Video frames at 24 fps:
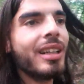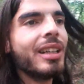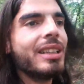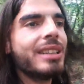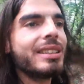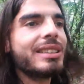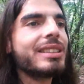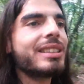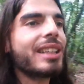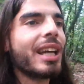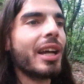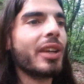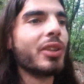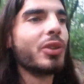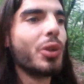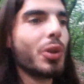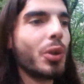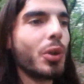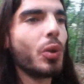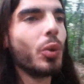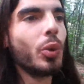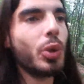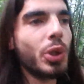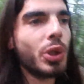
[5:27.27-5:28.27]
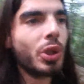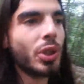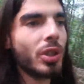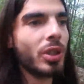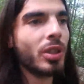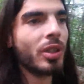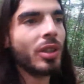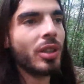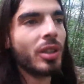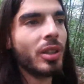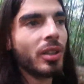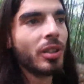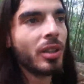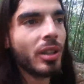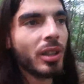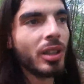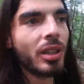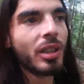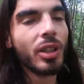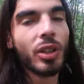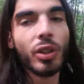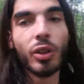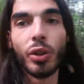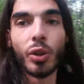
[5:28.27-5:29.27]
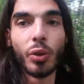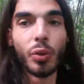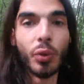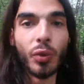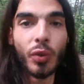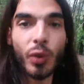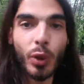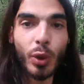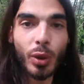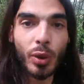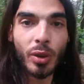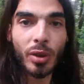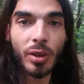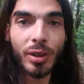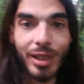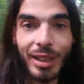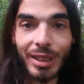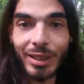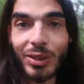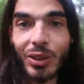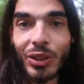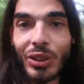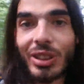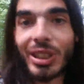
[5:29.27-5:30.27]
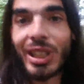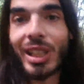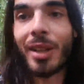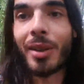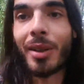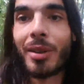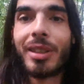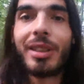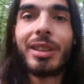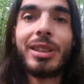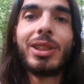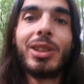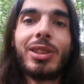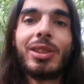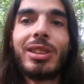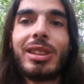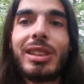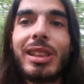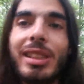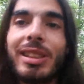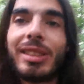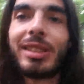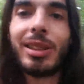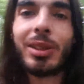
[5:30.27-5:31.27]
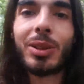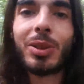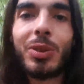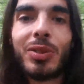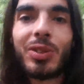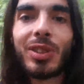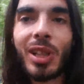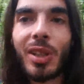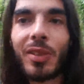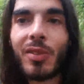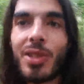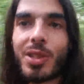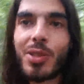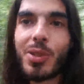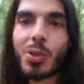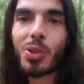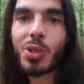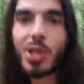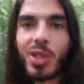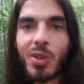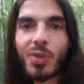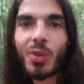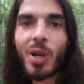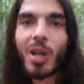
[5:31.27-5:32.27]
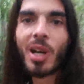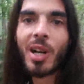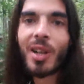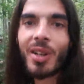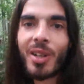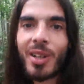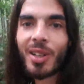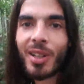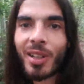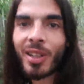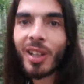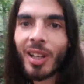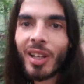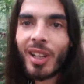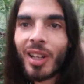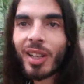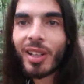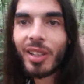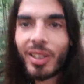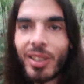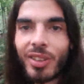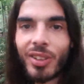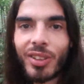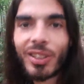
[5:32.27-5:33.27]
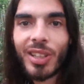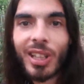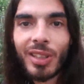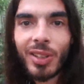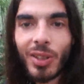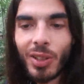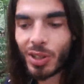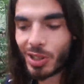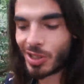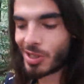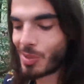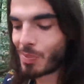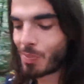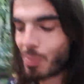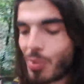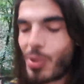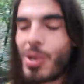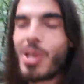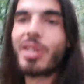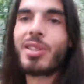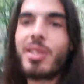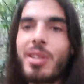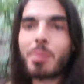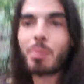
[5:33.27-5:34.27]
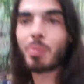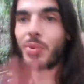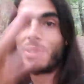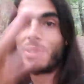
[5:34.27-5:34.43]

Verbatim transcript: c'était un truc louche de nouveau qu'est-ce que c'est que j'en sais ça se trouve c'est un vaisseau chinois euh, de technologie de pointe qui peut